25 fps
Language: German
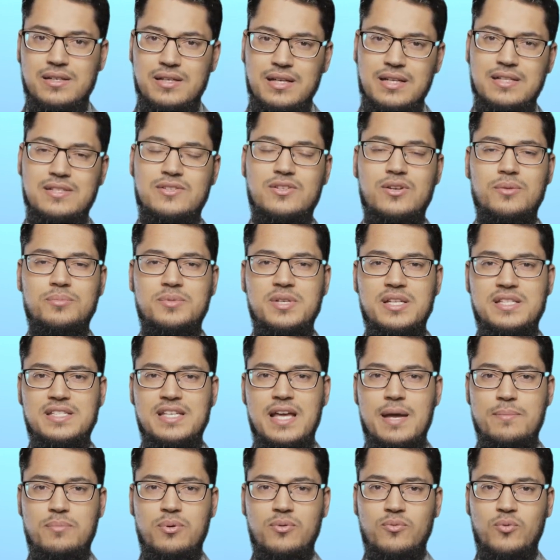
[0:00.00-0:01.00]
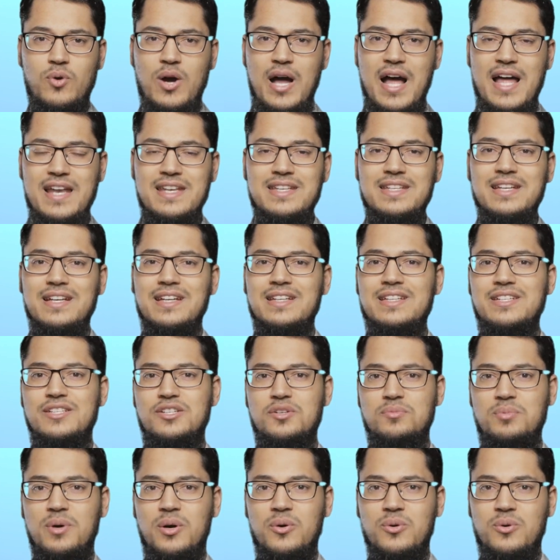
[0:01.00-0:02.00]
Jetzt kommt der Zeitpunkt, wo andere dich
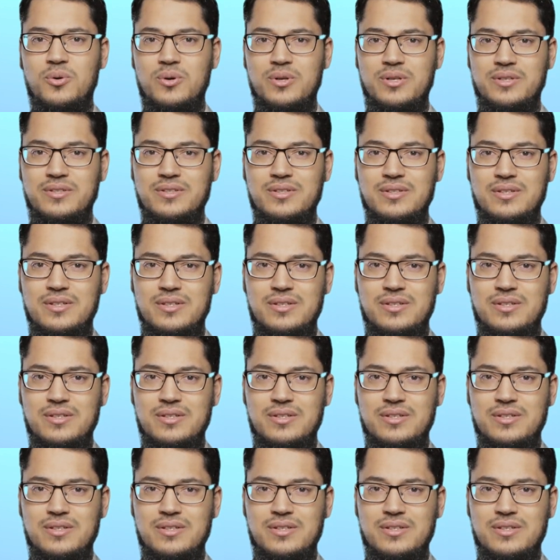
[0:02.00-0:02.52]
überholen.